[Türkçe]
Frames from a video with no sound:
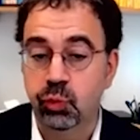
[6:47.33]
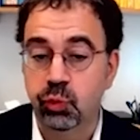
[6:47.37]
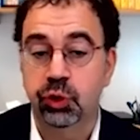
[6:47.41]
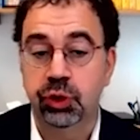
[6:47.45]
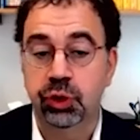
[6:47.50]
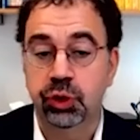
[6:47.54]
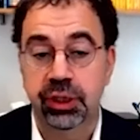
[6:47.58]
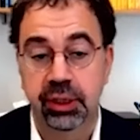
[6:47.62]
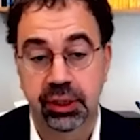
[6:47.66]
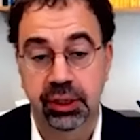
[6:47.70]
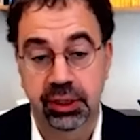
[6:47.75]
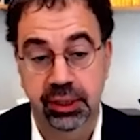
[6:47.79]

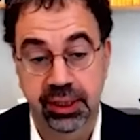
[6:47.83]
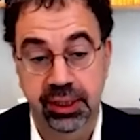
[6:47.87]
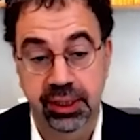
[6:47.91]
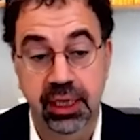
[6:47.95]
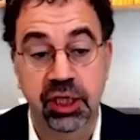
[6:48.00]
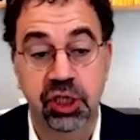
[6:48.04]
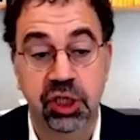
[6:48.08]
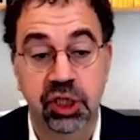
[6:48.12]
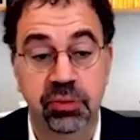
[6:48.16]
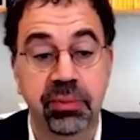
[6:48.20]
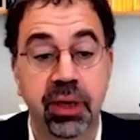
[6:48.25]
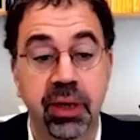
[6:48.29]
üç
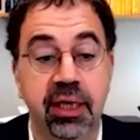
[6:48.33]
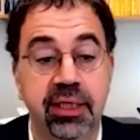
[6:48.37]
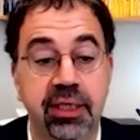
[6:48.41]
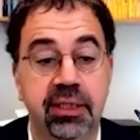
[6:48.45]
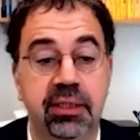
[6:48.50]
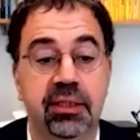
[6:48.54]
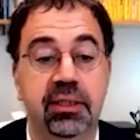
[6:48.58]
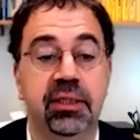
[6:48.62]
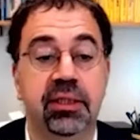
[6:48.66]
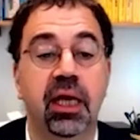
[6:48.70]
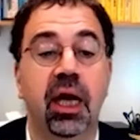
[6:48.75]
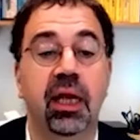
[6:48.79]
gelişme
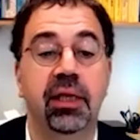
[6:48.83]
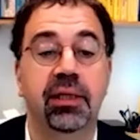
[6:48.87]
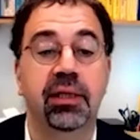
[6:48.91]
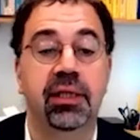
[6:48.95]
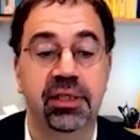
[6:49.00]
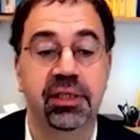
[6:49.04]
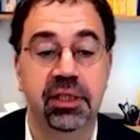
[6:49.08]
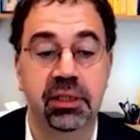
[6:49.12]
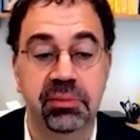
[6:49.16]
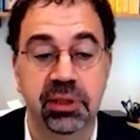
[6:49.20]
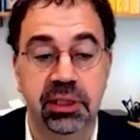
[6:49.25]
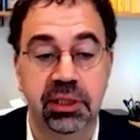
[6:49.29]
aslında
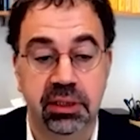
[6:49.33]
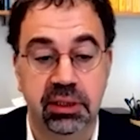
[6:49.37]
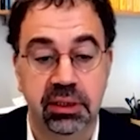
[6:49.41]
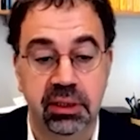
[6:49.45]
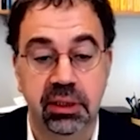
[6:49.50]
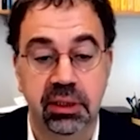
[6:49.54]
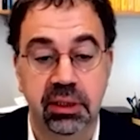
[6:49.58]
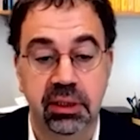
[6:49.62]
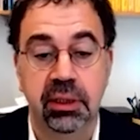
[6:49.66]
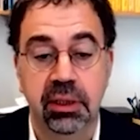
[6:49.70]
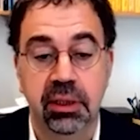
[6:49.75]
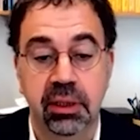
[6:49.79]
anladığımız
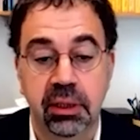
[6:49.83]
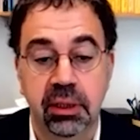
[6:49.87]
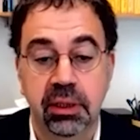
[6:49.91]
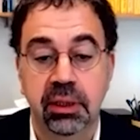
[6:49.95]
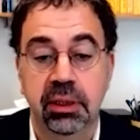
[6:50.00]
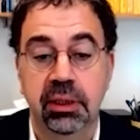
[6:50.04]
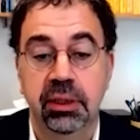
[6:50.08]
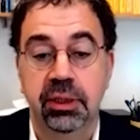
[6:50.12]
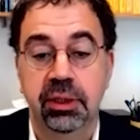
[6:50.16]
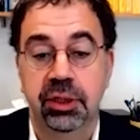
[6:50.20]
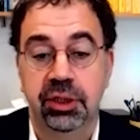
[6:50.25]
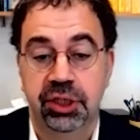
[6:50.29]

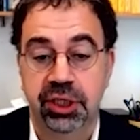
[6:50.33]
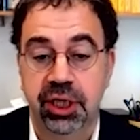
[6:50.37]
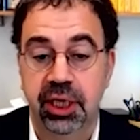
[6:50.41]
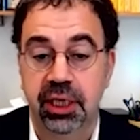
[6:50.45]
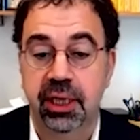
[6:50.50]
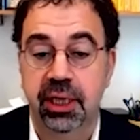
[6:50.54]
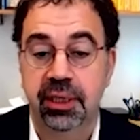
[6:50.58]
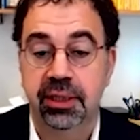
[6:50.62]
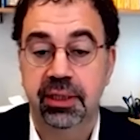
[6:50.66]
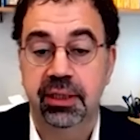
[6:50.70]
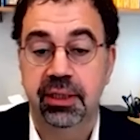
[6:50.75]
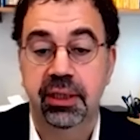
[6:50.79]

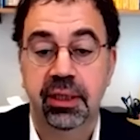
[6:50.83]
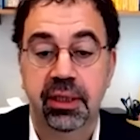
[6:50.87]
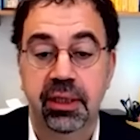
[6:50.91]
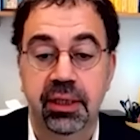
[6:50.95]
şeyler.